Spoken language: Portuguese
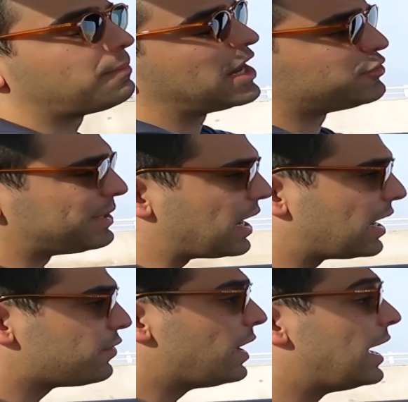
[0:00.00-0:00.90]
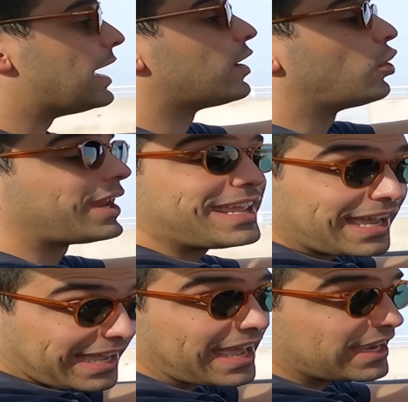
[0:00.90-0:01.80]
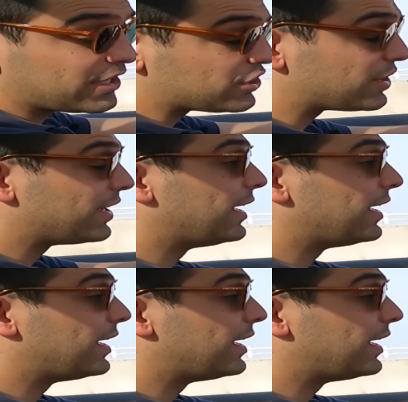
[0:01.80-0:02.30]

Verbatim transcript: mais binário, agora em arranques,